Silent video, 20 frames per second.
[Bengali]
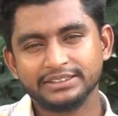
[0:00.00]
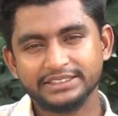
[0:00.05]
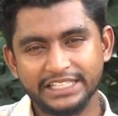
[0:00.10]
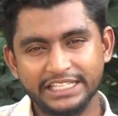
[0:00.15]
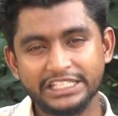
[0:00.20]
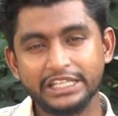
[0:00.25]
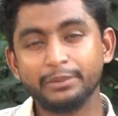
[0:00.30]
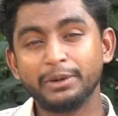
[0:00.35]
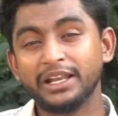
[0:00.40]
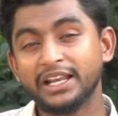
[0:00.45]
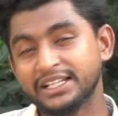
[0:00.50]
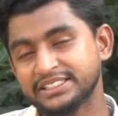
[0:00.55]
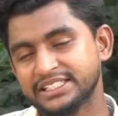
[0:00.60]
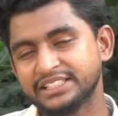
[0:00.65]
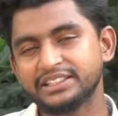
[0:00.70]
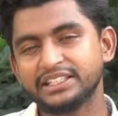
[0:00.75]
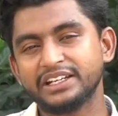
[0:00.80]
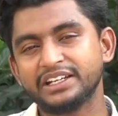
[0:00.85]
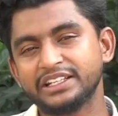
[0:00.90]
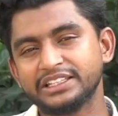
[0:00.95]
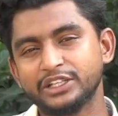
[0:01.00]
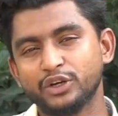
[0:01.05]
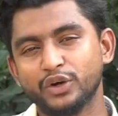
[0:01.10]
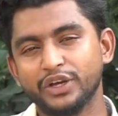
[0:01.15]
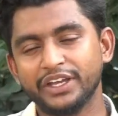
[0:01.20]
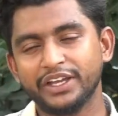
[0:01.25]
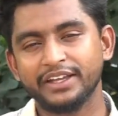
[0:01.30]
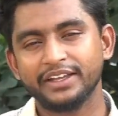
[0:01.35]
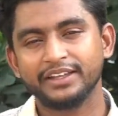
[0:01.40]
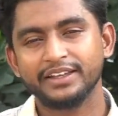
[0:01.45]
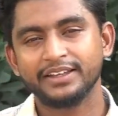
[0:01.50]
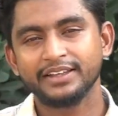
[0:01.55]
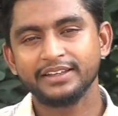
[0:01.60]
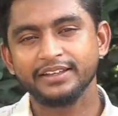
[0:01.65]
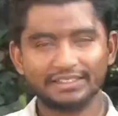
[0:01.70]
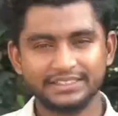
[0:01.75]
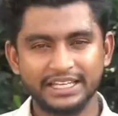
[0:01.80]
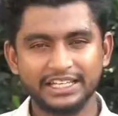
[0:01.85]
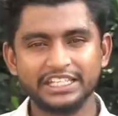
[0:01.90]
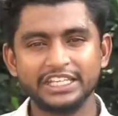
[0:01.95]
সাকিব আল হাসানদের নিতে হয়
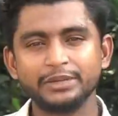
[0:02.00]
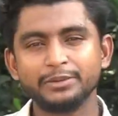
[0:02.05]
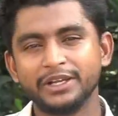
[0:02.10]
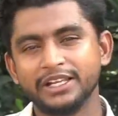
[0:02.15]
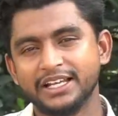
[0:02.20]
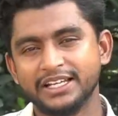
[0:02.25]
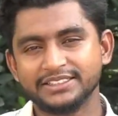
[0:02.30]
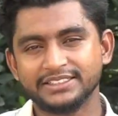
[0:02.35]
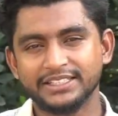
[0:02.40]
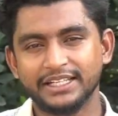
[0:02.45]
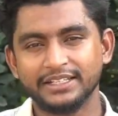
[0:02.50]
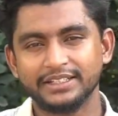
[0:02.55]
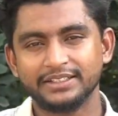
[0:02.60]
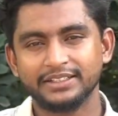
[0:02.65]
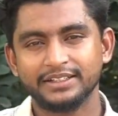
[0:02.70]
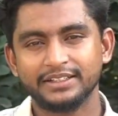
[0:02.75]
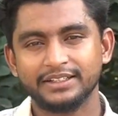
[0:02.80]
সাকিব আল হাসান